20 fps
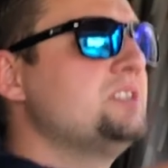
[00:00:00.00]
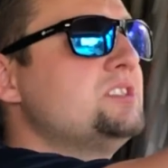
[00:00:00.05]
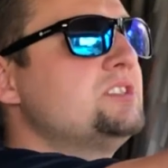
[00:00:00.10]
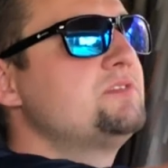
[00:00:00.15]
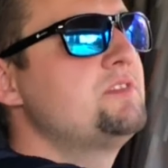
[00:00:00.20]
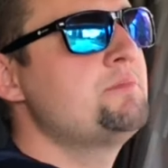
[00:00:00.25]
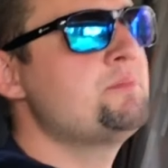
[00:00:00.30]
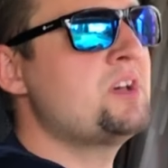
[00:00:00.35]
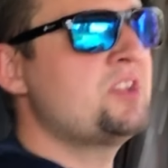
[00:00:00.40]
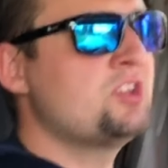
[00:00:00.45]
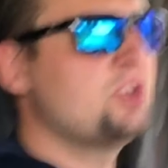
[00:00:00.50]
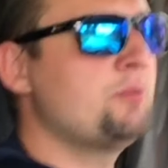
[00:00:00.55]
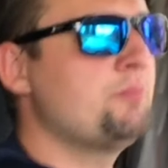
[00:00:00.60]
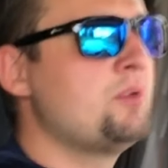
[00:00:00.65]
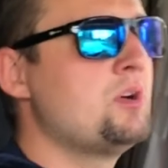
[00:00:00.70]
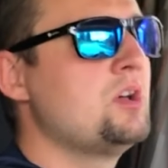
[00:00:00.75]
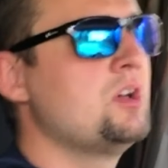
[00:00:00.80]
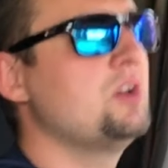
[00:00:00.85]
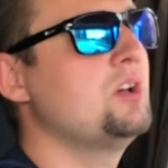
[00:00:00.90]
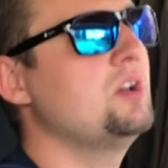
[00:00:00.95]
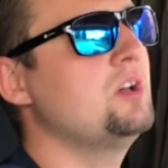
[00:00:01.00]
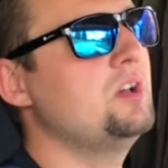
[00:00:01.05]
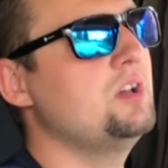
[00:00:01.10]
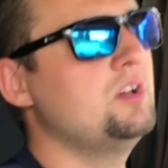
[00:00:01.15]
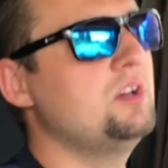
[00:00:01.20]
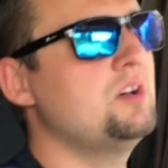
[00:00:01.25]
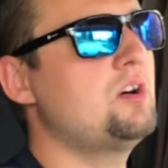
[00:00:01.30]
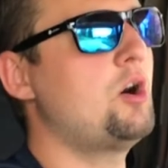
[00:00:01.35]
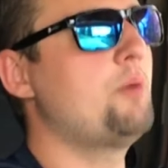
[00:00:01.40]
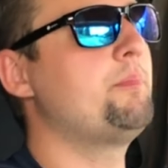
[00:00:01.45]
z wymianą
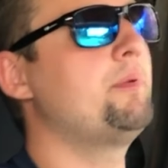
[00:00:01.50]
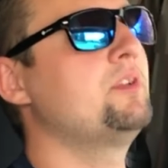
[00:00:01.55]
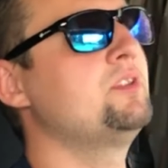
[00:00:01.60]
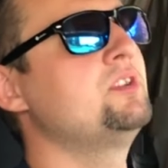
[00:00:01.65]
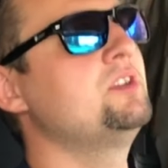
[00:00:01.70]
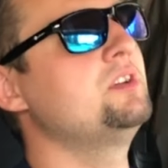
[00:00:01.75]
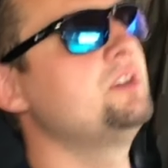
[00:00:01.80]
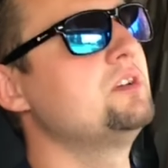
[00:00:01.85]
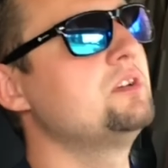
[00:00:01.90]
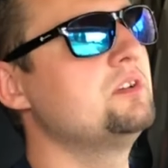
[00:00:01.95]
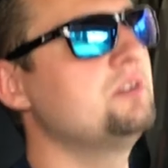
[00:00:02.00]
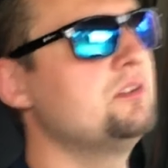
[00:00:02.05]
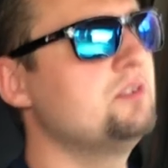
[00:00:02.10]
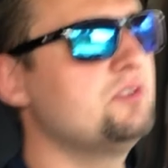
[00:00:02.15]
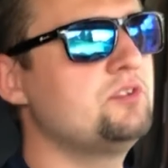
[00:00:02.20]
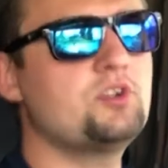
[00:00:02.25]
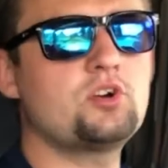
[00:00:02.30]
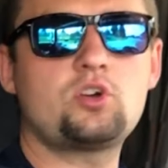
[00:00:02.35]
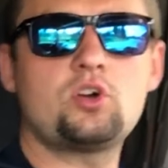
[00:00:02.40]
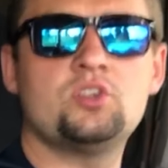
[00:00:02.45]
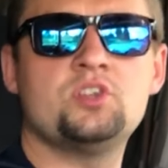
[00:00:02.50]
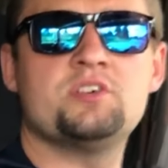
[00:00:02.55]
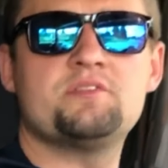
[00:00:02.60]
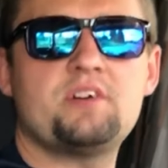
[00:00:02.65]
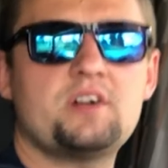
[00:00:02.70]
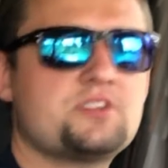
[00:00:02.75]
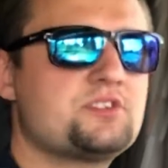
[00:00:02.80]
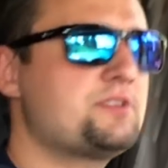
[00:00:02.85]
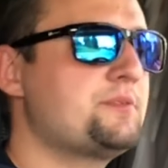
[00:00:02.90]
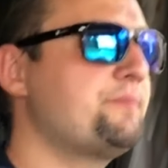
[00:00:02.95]
e, opony e,
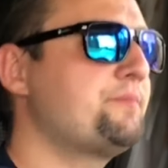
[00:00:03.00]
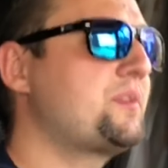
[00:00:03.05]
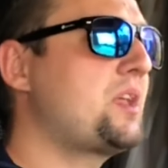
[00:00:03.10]
dokonywać,